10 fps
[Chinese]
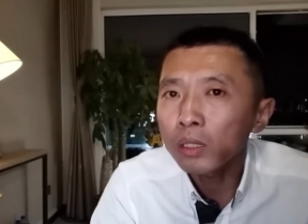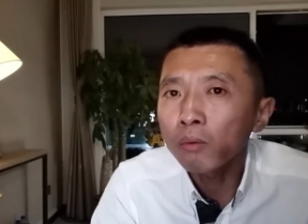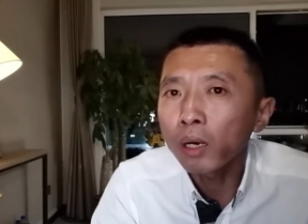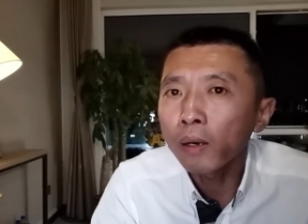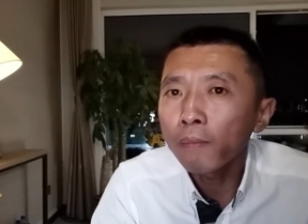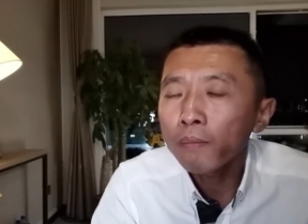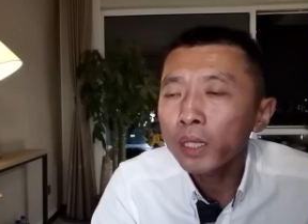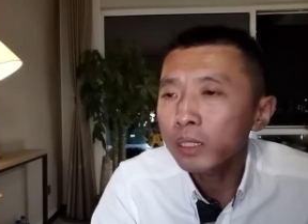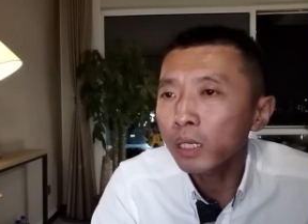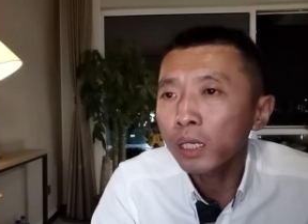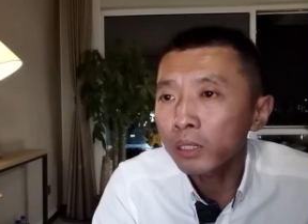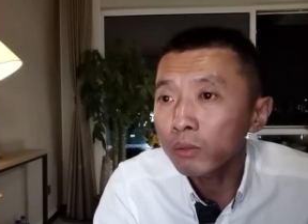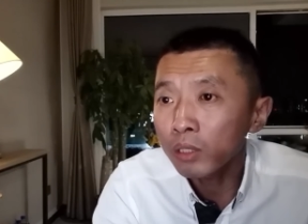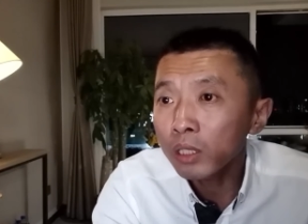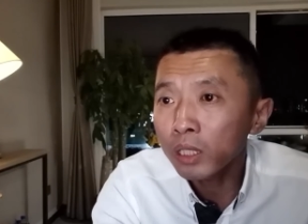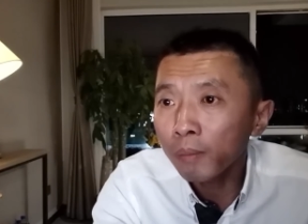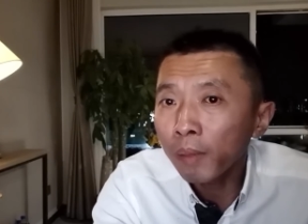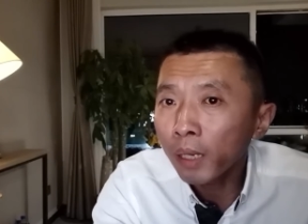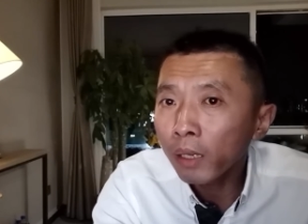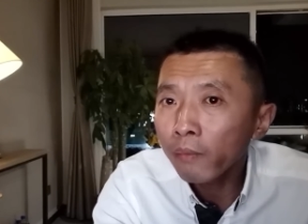的话，那咱俩就得彻底拜
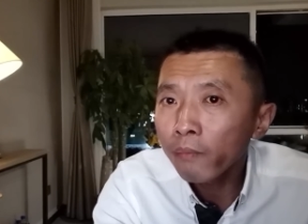拜。